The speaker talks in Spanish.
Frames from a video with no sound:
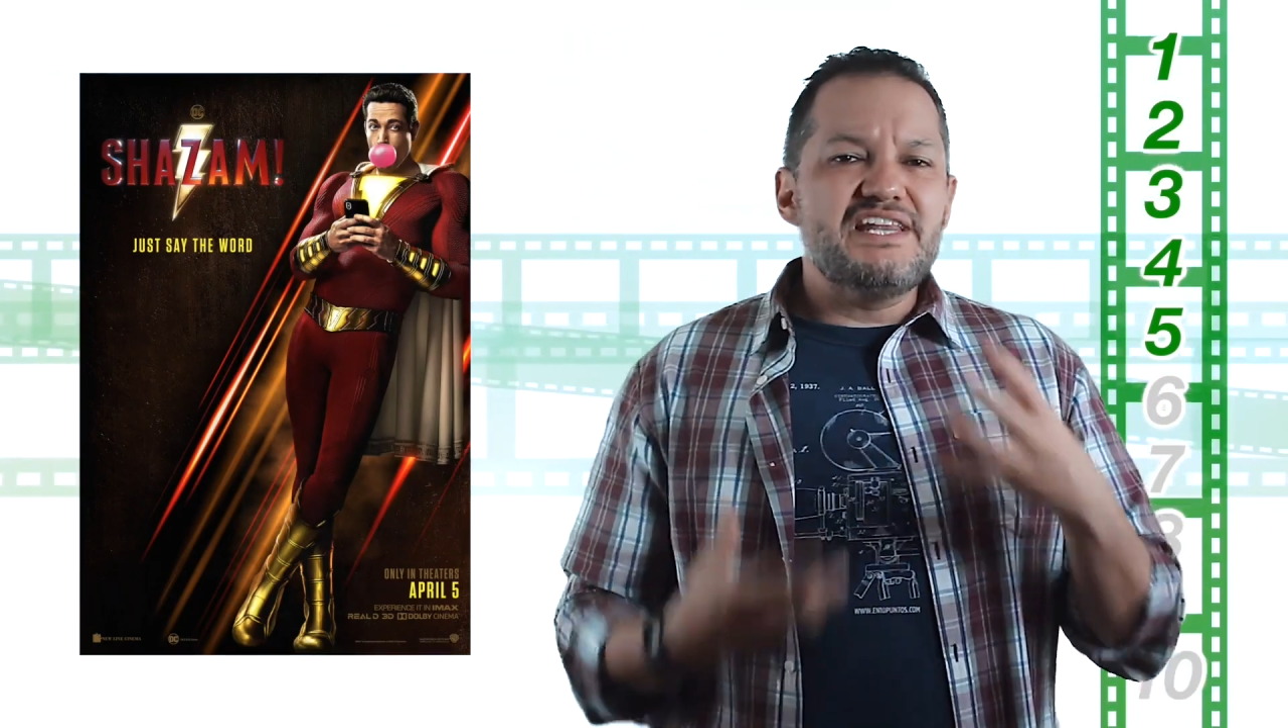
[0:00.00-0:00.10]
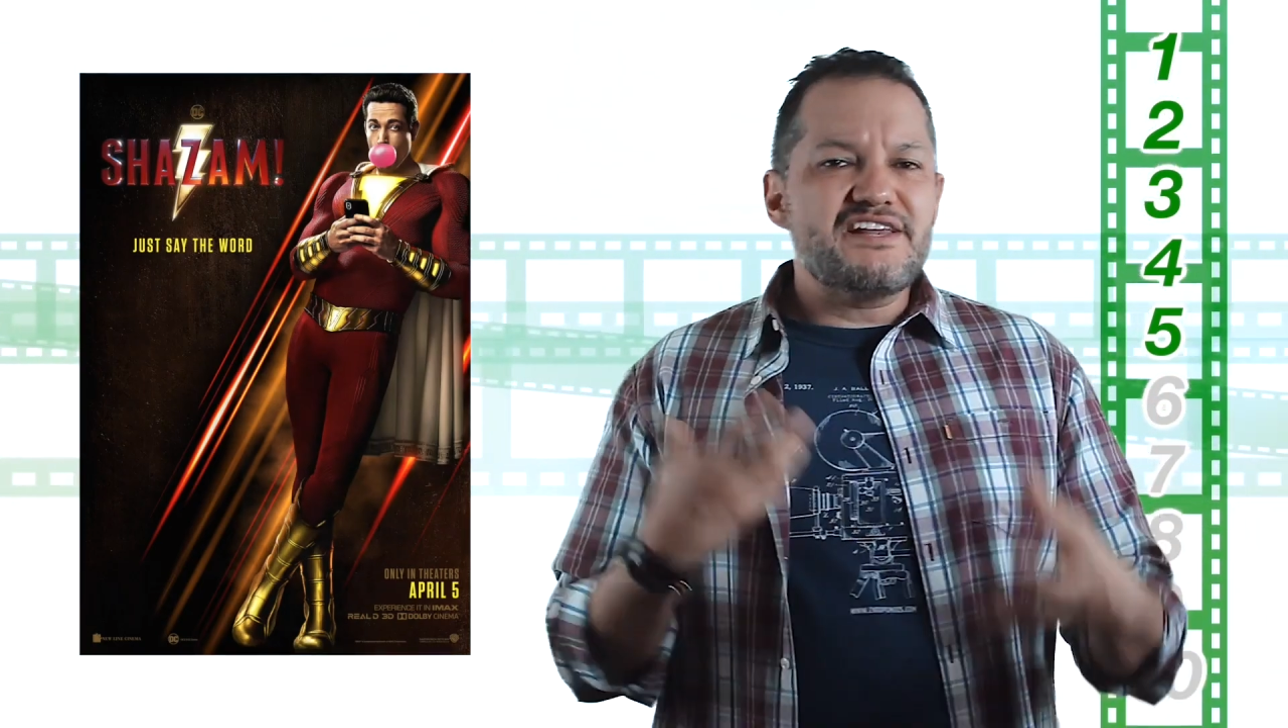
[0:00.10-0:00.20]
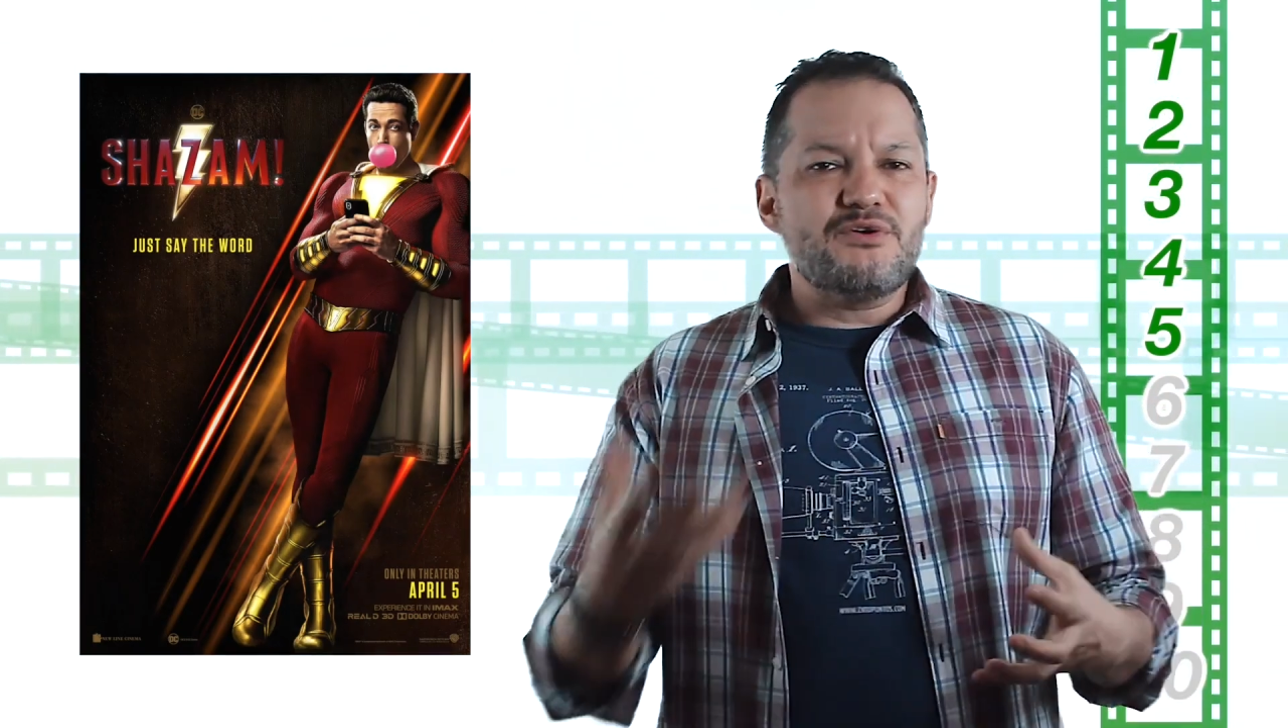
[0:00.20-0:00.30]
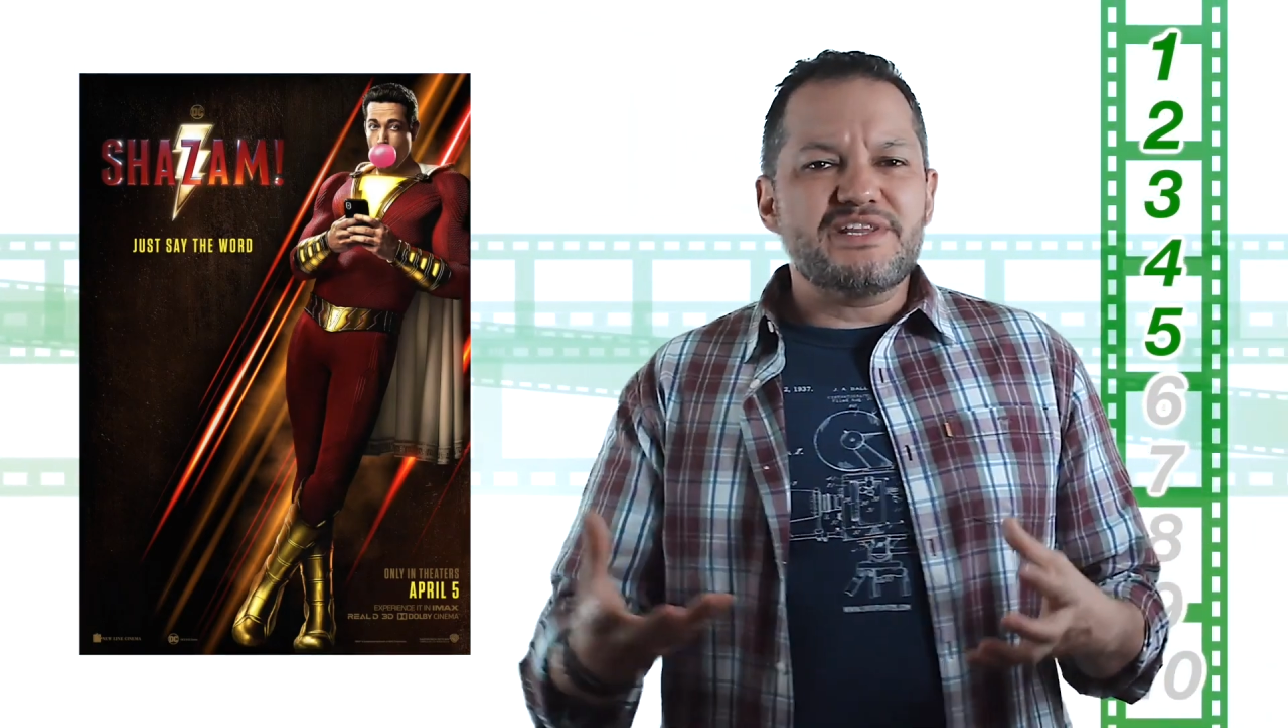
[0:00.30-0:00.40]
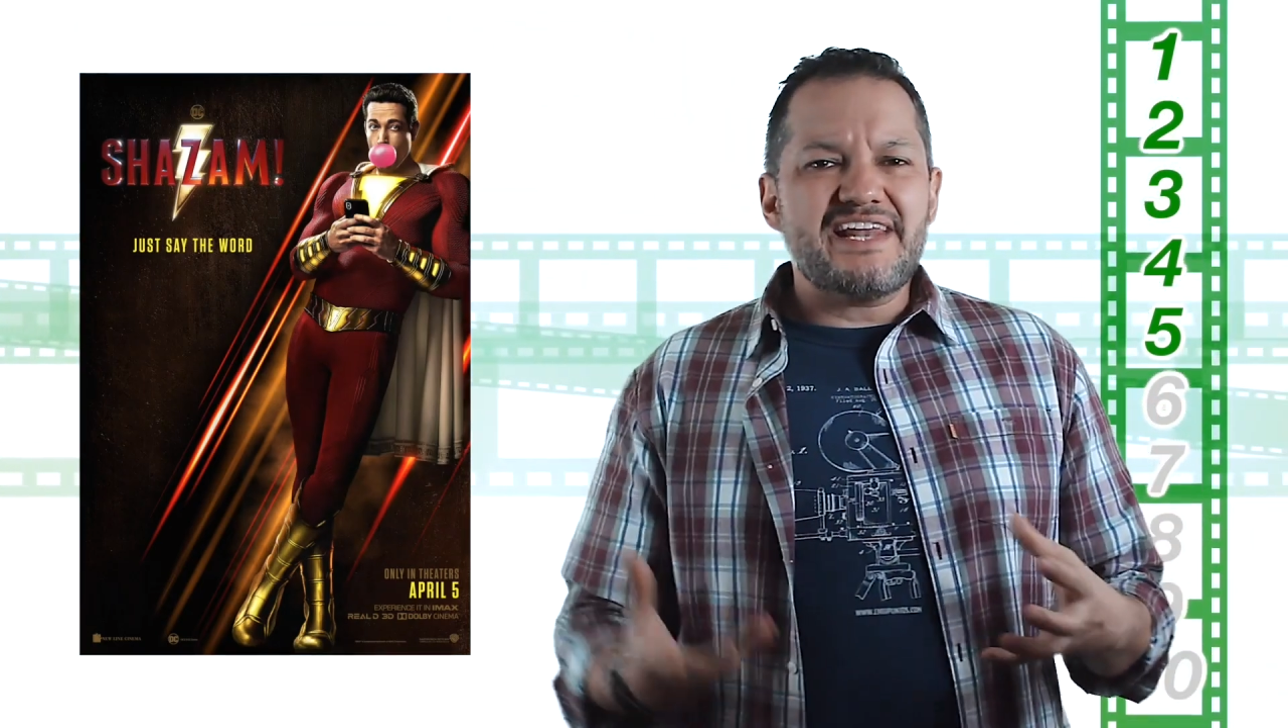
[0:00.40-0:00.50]
que le
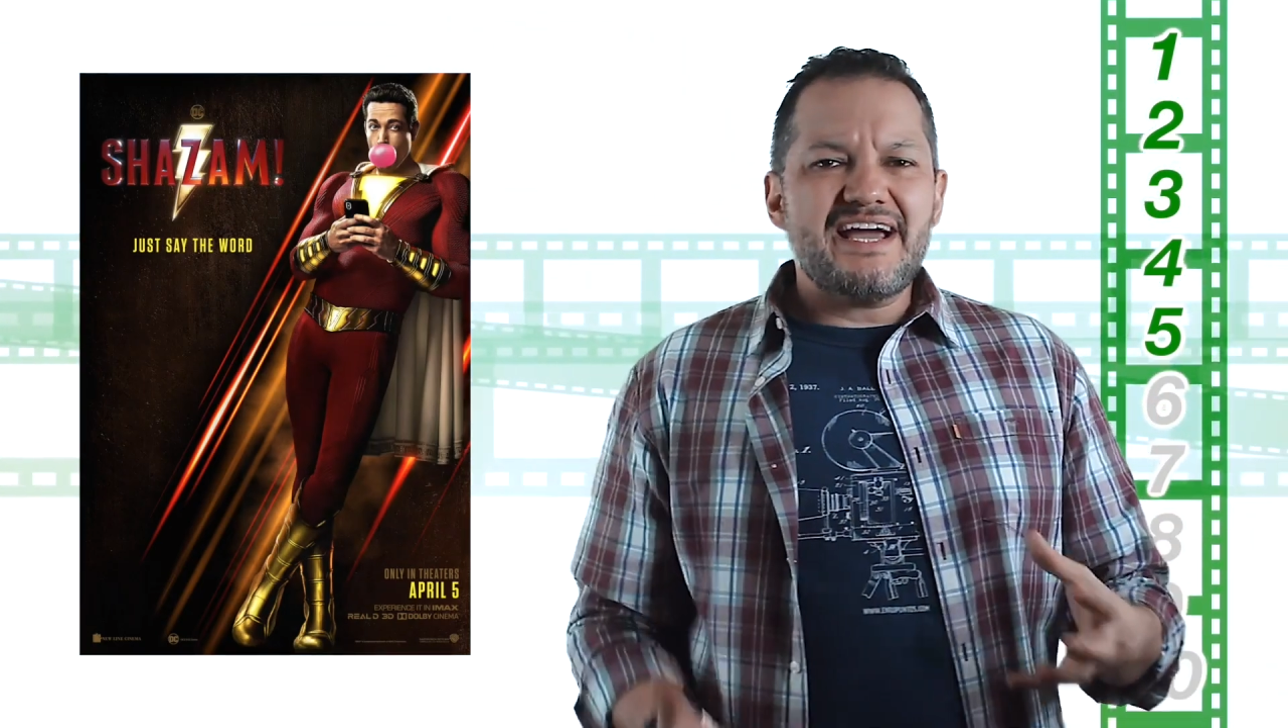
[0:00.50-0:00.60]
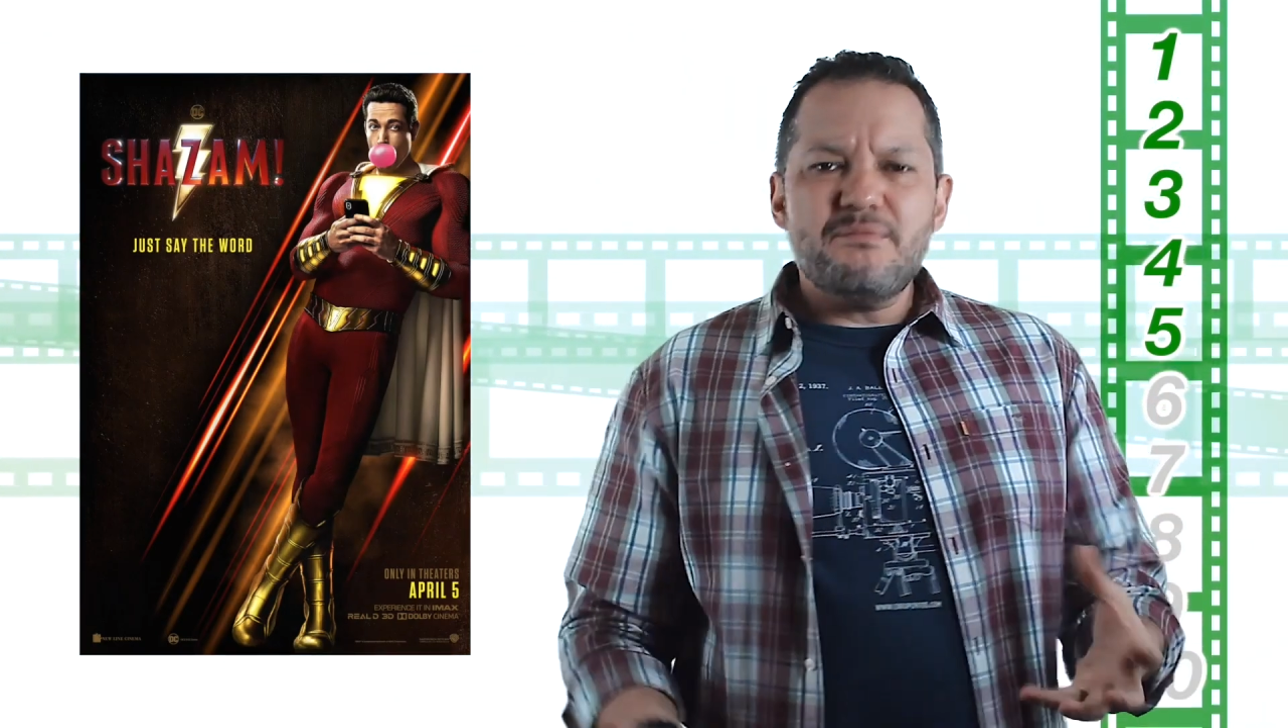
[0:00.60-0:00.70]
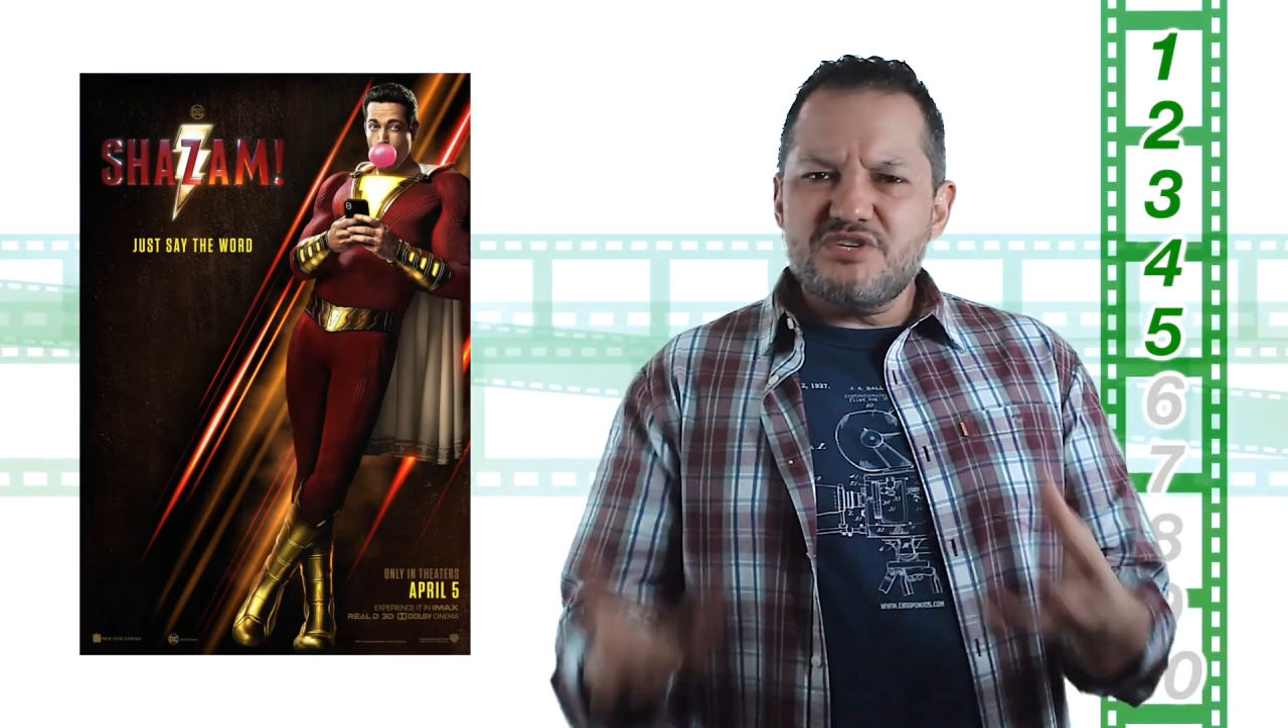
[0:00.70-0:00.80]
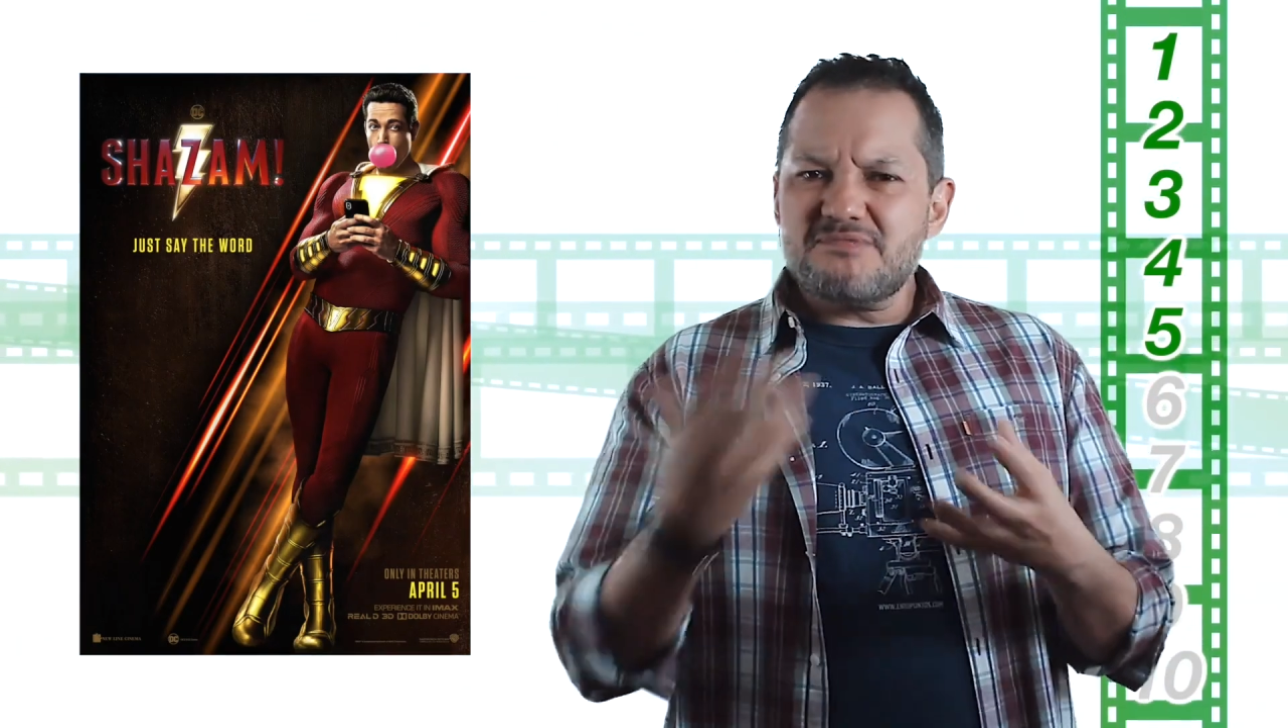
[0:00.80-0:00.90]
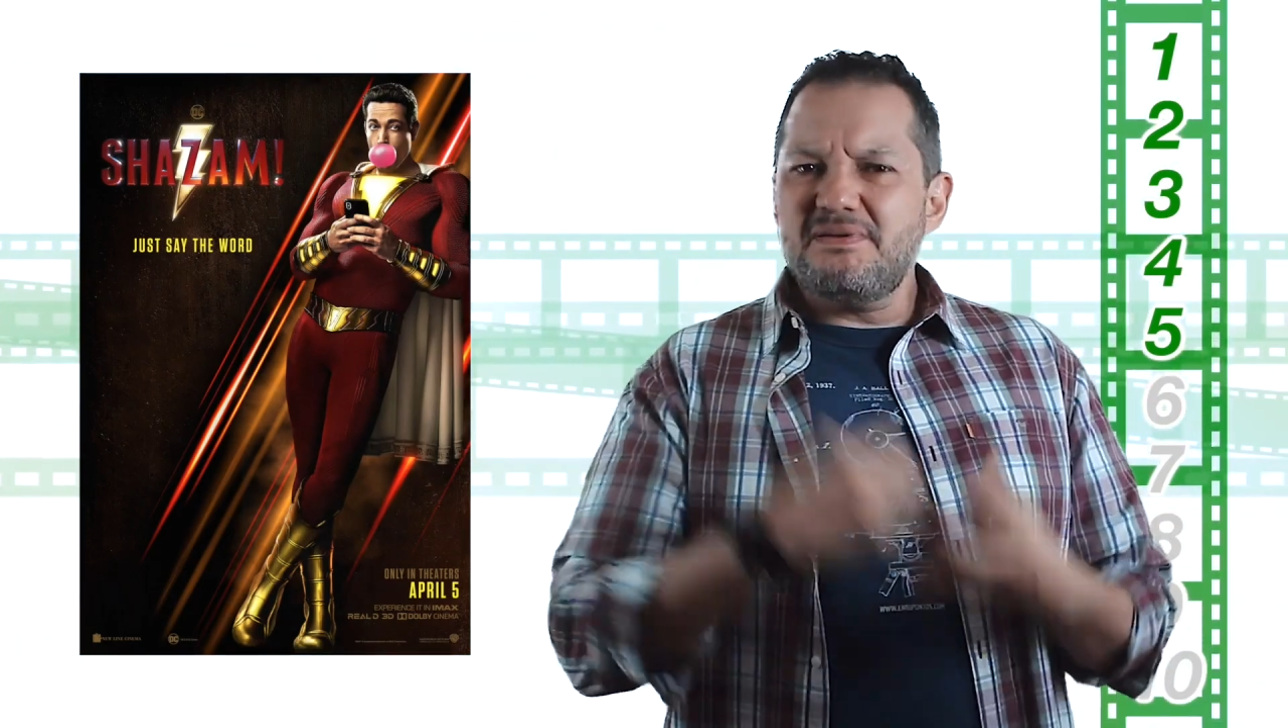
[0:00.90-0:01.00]
recordarán a muchas